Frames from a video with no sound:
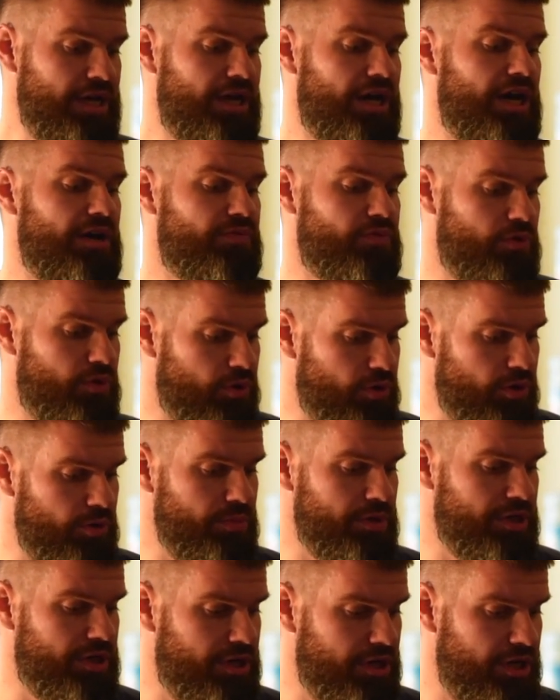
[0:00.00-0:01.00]
а в
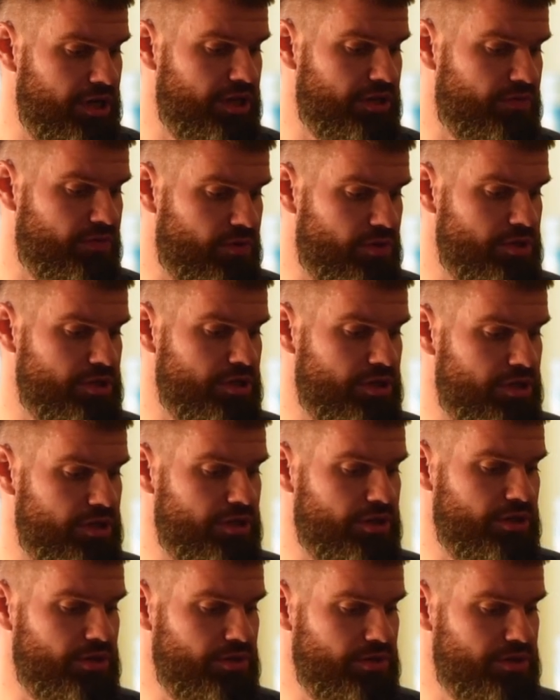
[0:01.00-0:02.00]
Chrome играет вроде
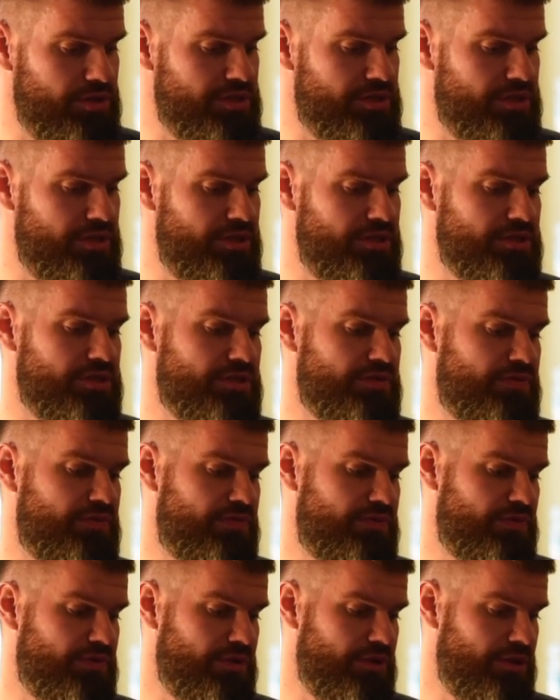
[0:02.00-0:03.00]
как lossless
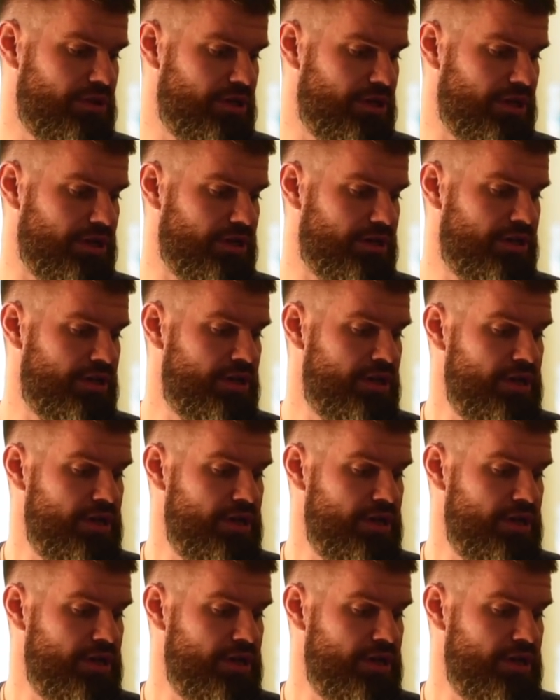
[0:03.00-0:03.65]
флаг.